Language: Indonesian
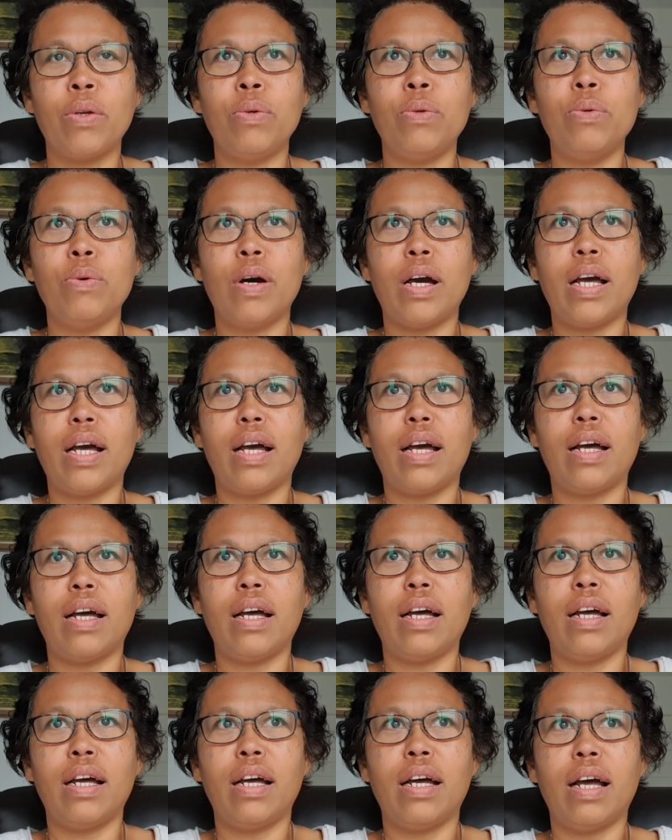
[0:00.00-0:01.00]
dua
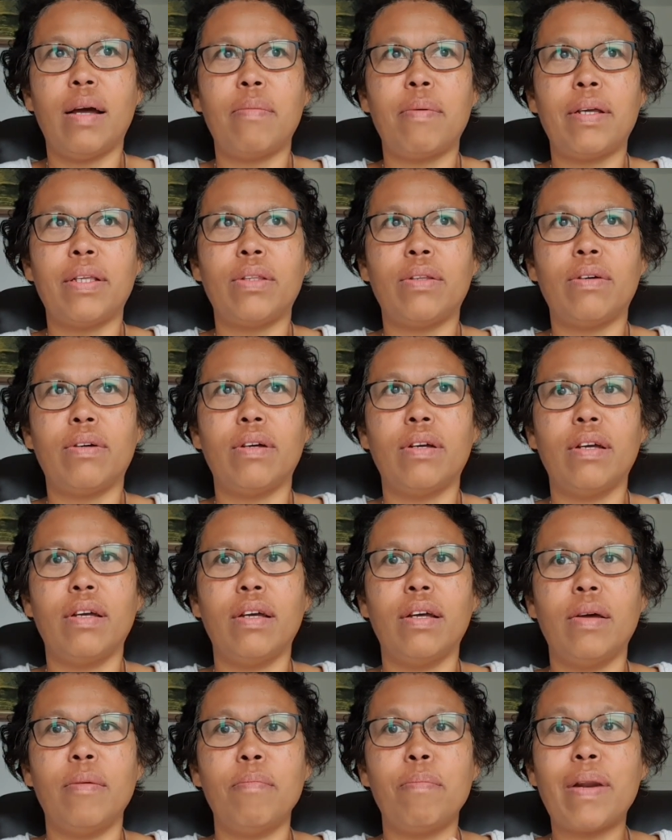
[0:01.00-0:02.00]
uh, apa itu
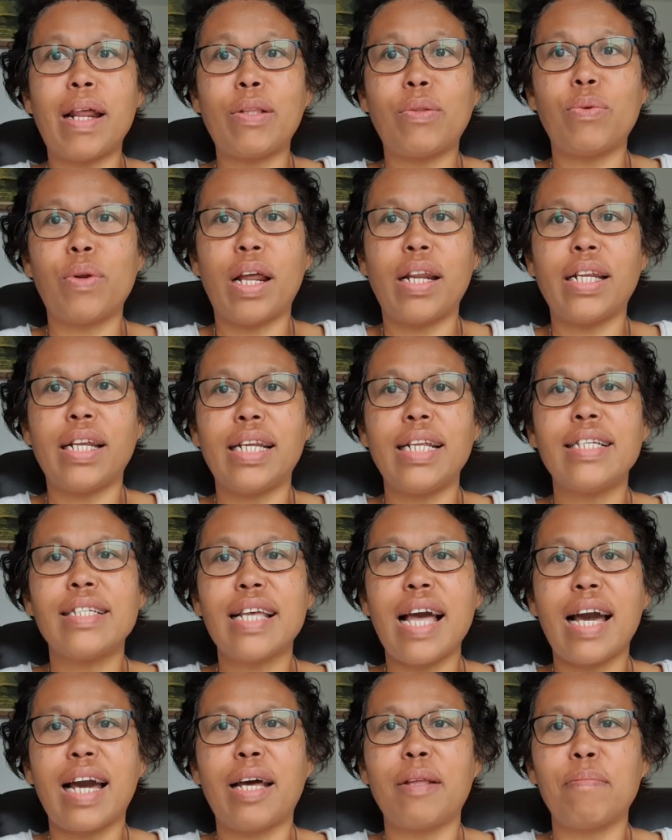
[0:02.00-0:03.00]
peraturan ini
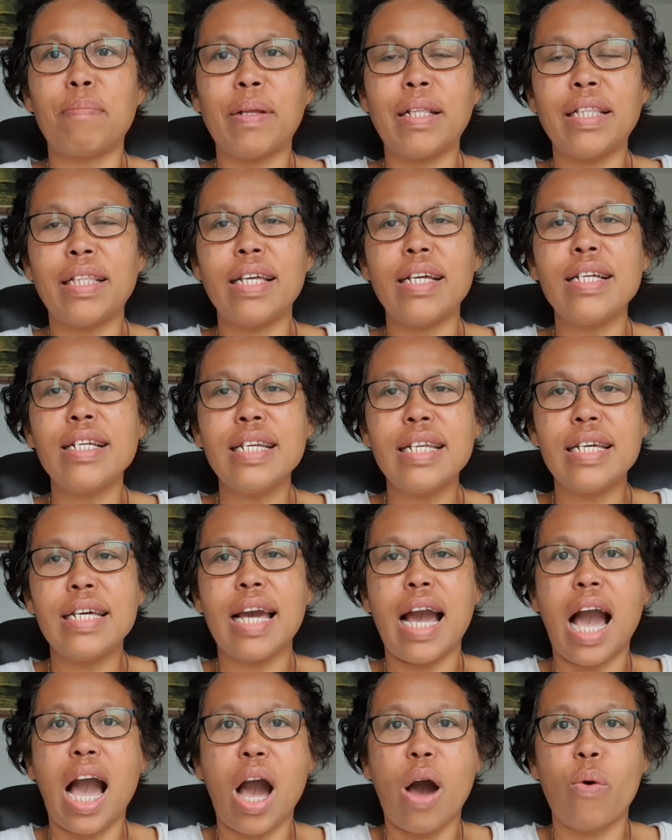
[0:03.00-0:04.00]
sangat penting di
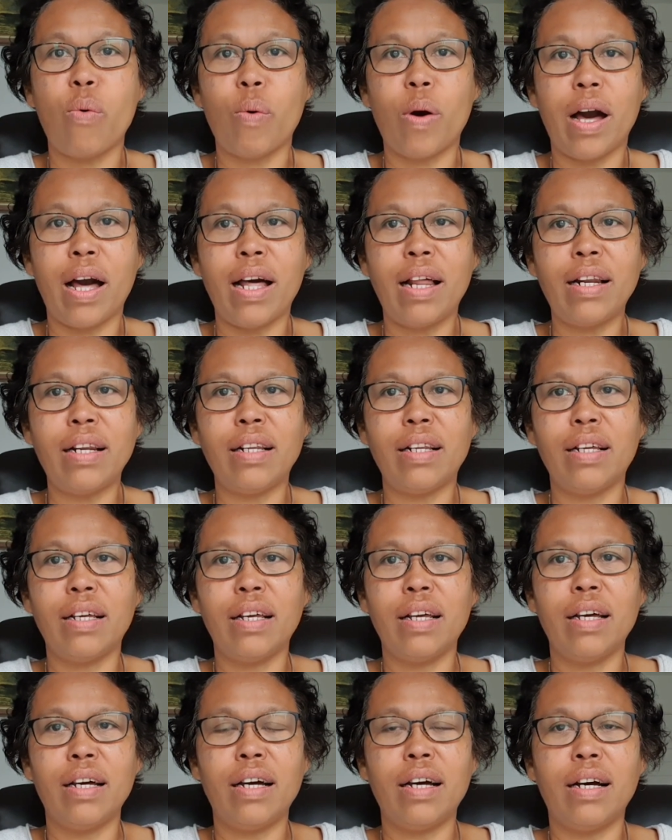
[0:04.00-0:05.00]
awal
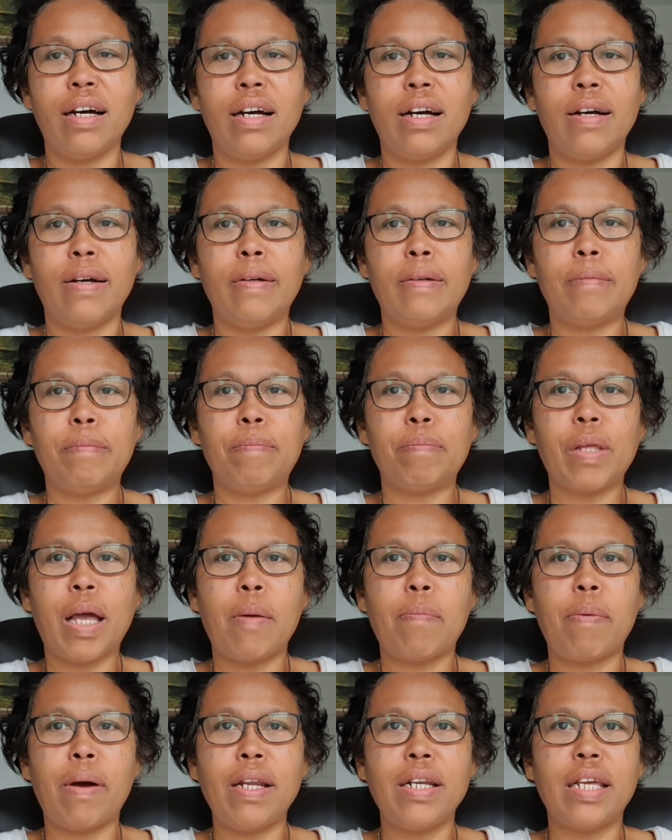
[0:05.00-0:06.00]
um,
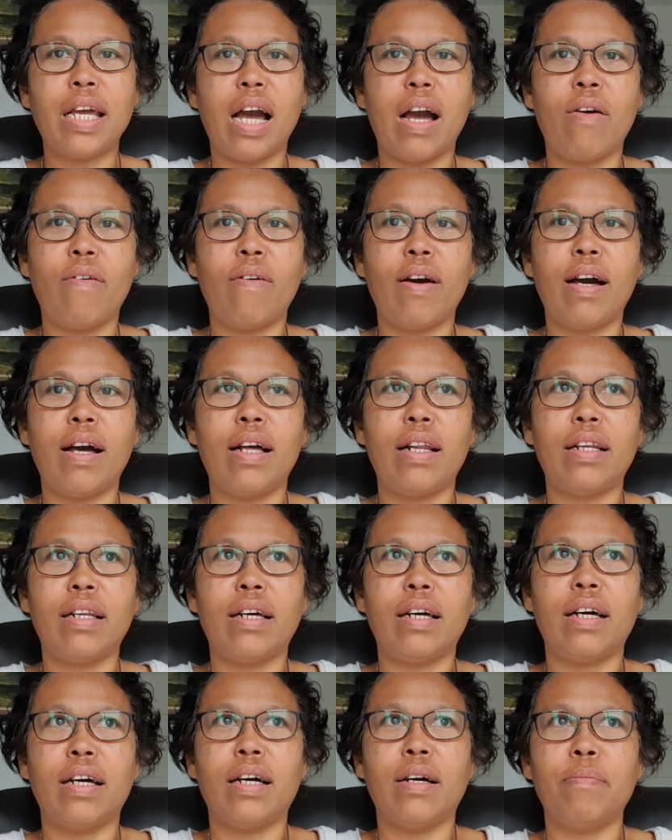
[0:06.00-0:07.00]
apa di awal
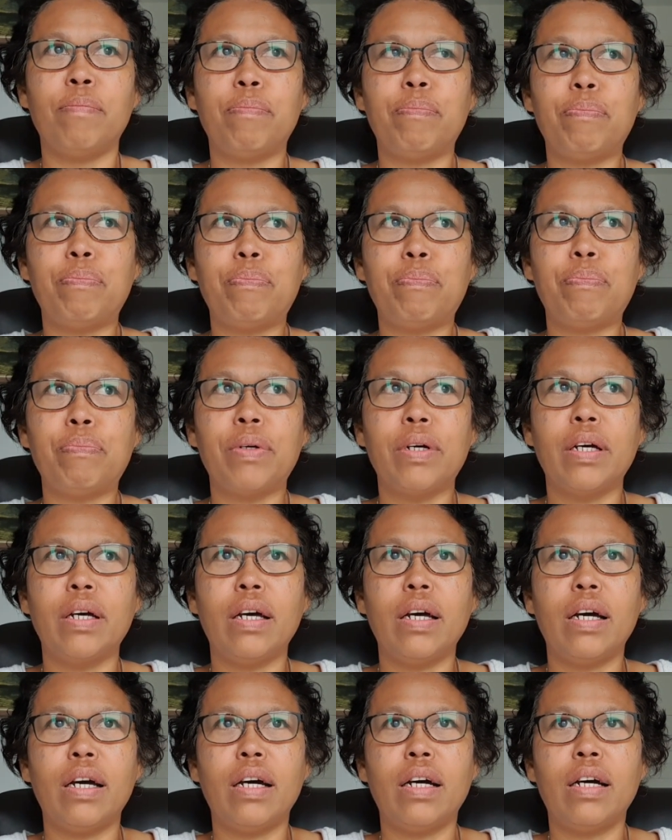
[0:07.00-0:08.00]
uh,
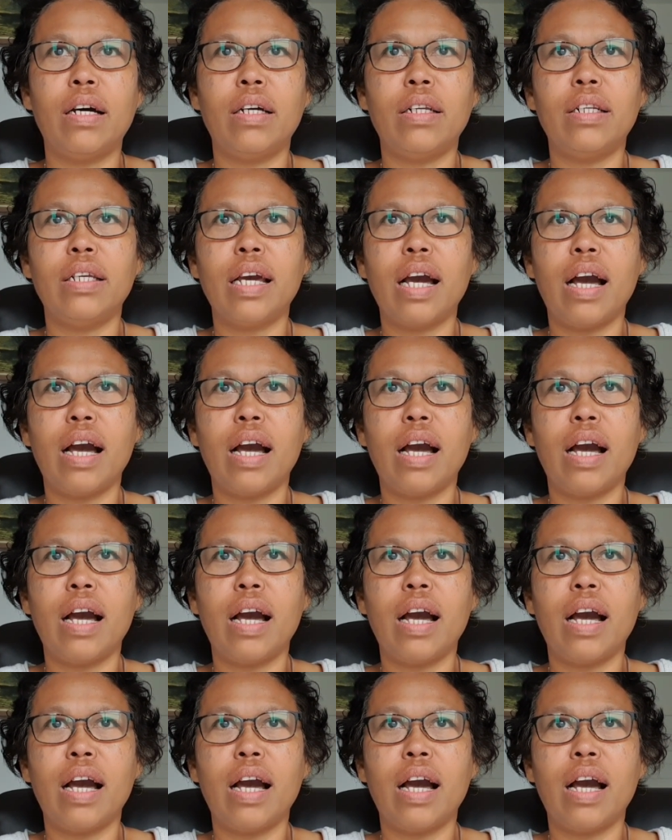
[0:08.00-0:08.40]
uh, di